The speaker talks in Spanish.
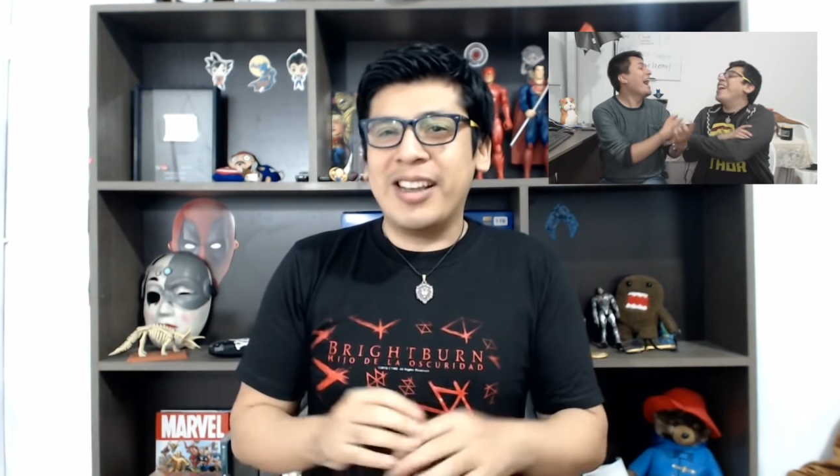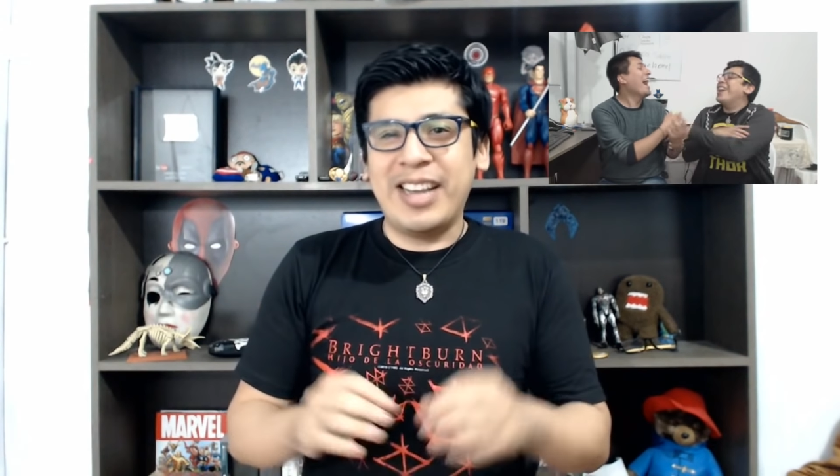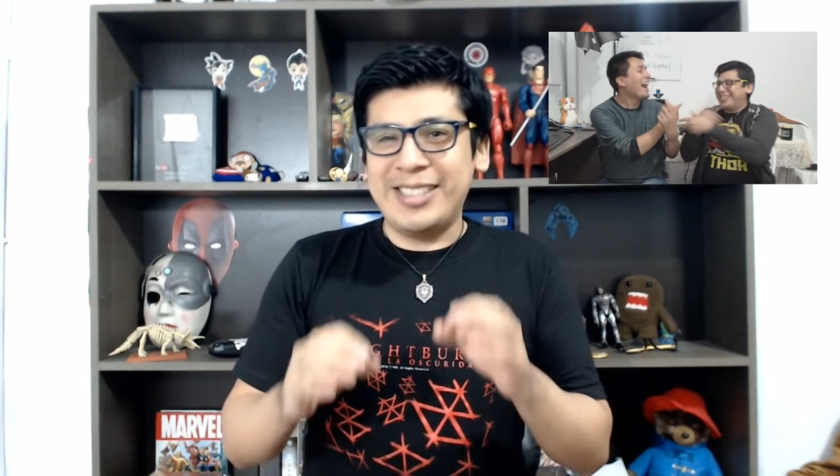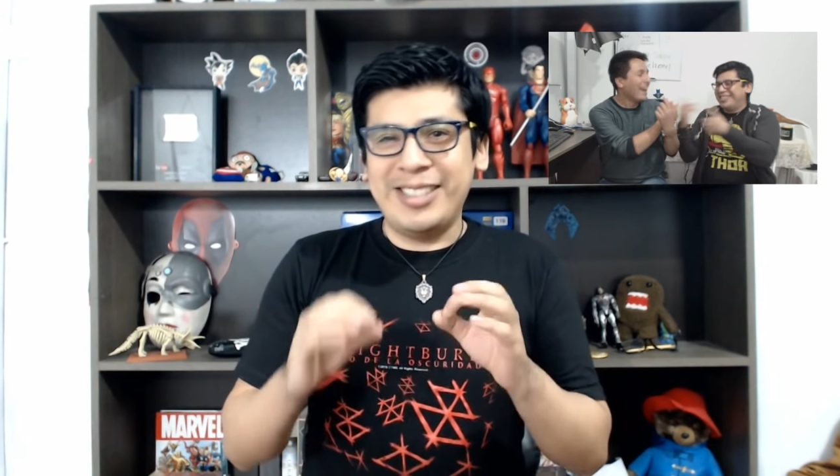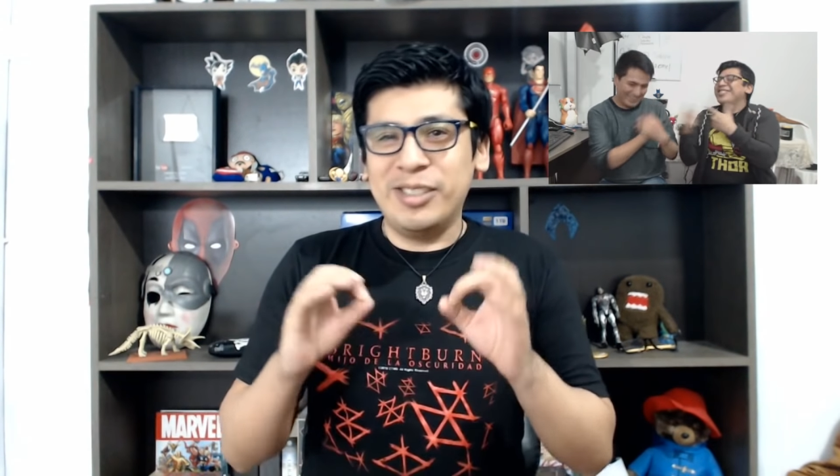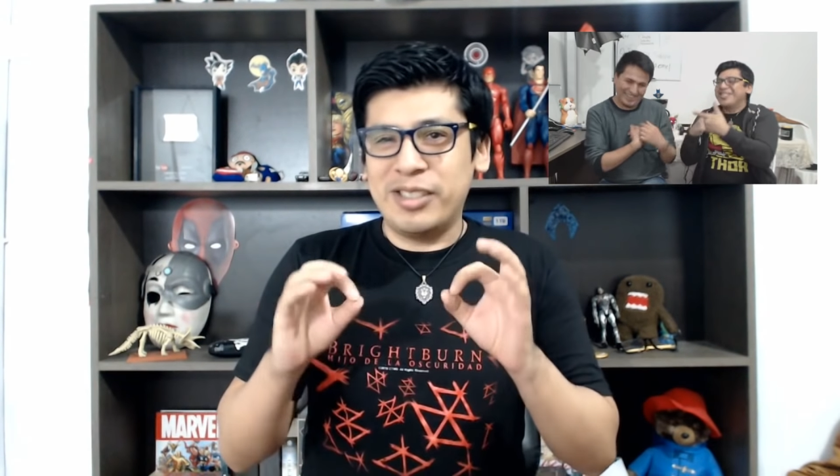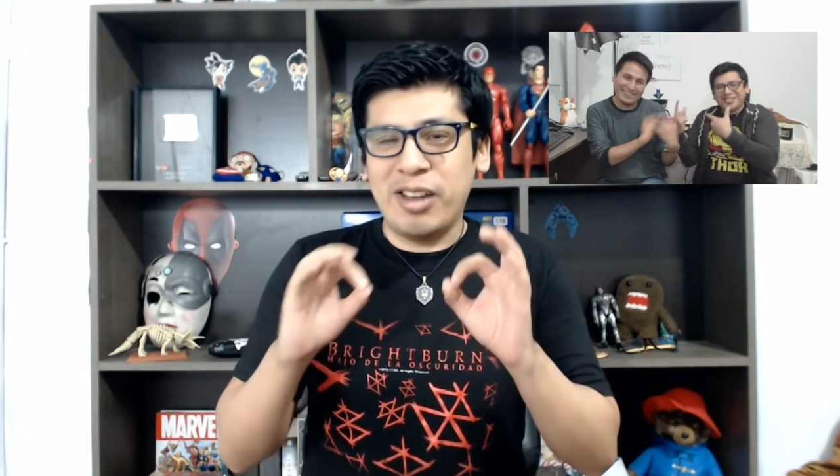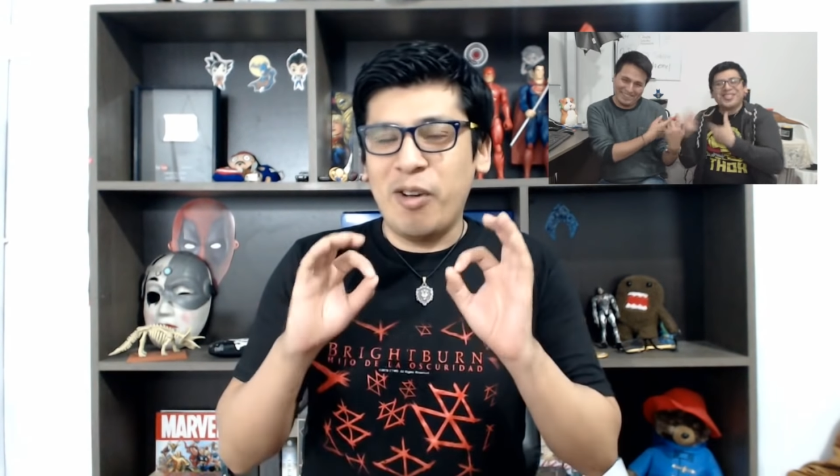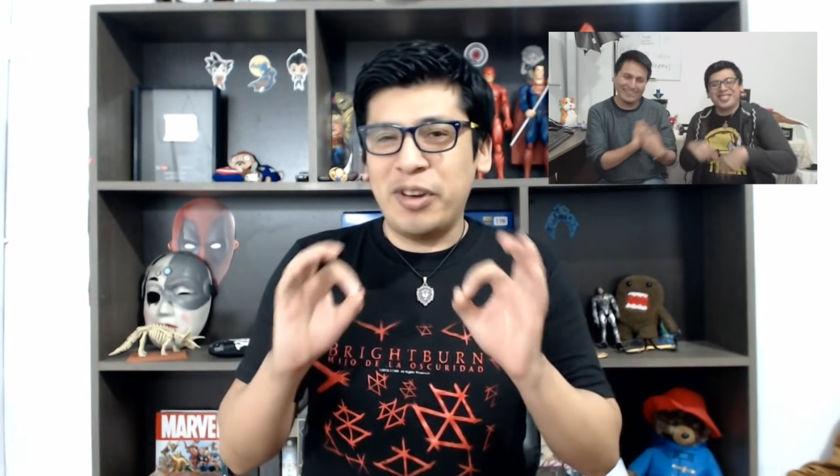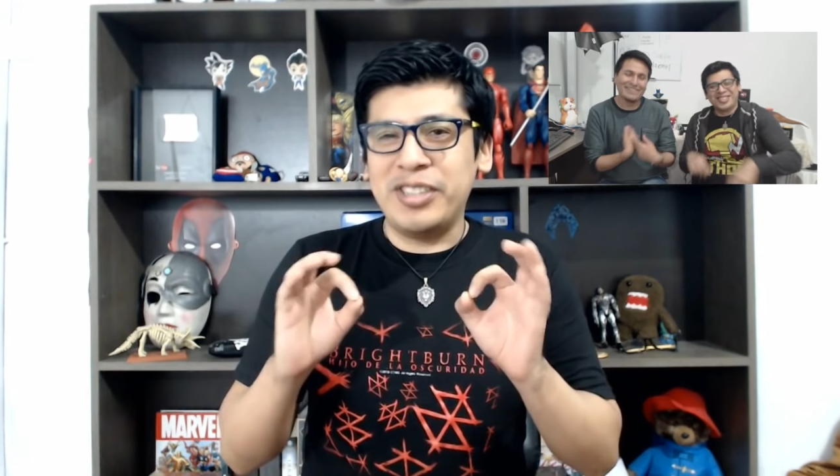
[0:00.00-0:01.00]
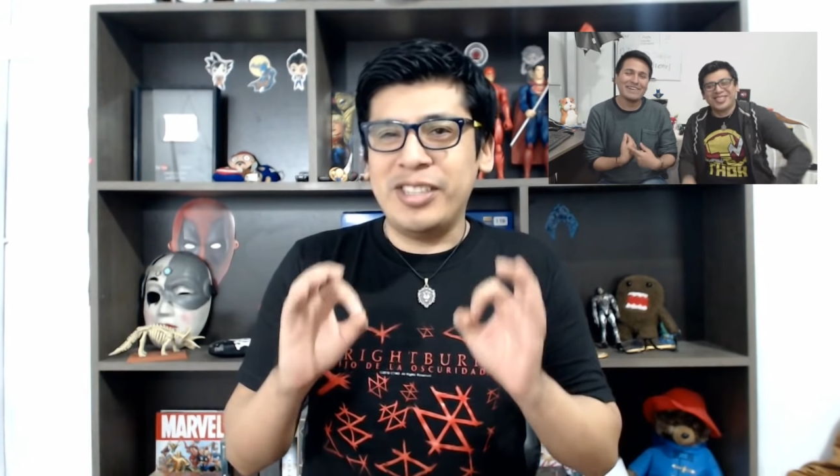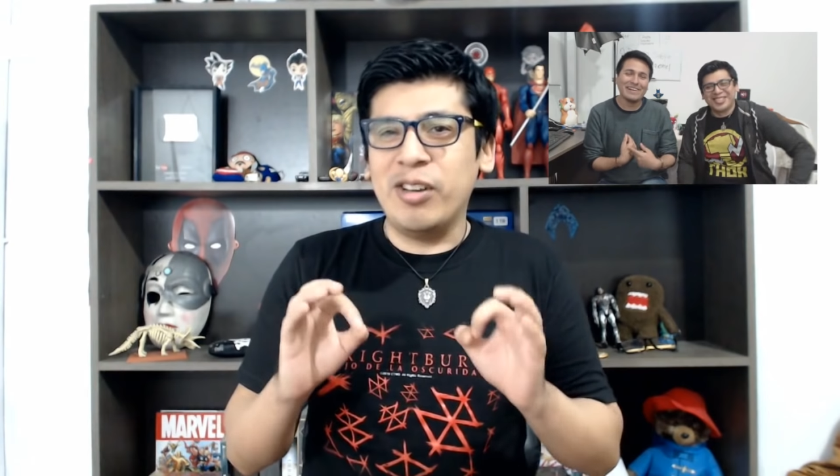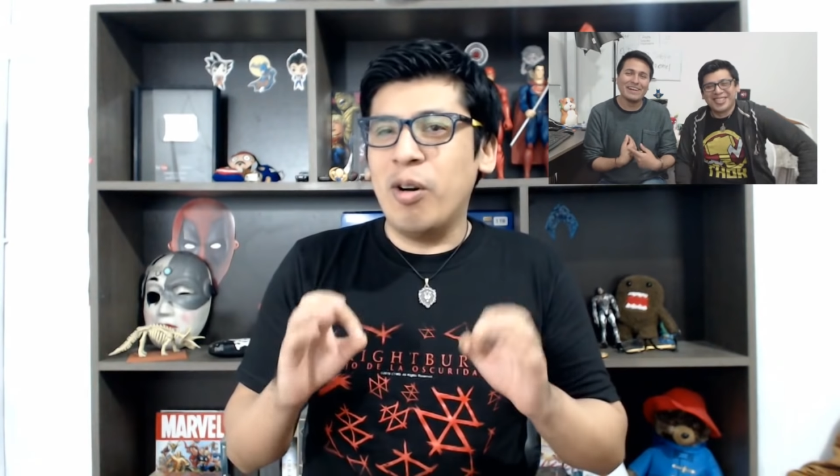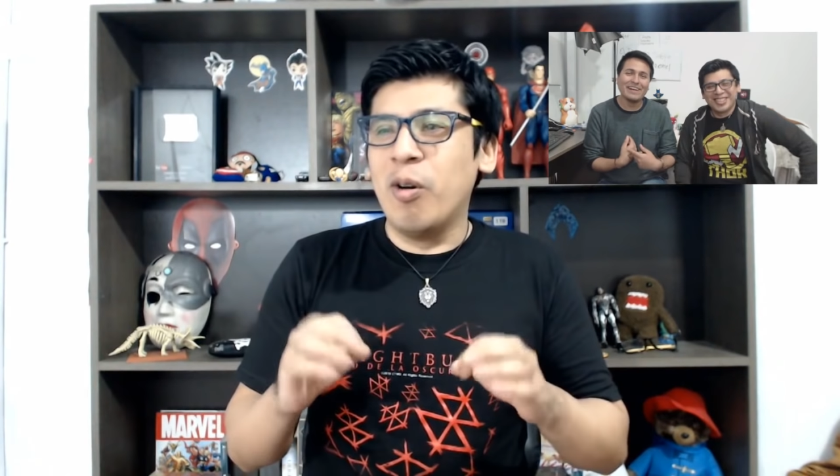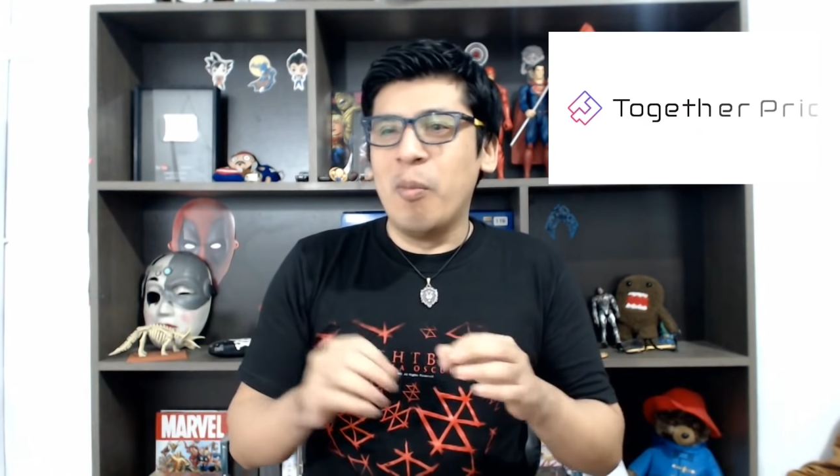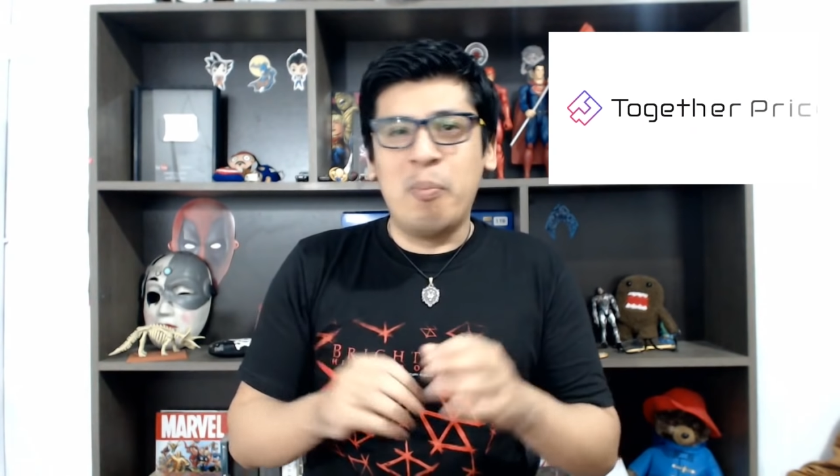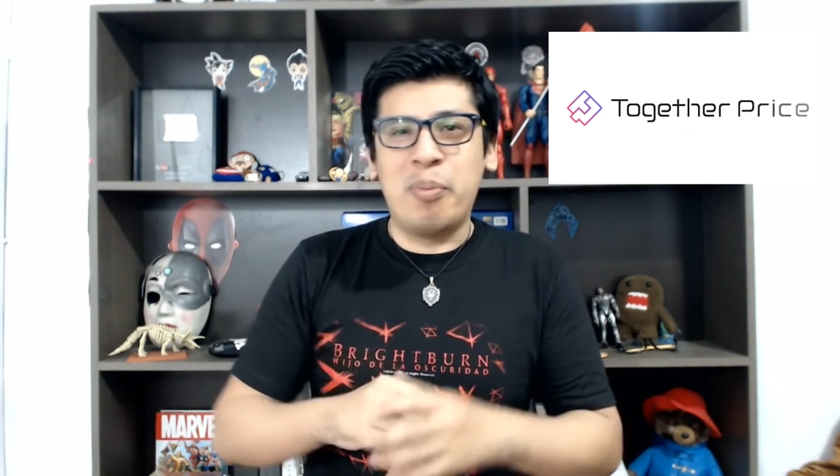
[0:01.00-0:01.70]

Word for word: casi nos han ofrecido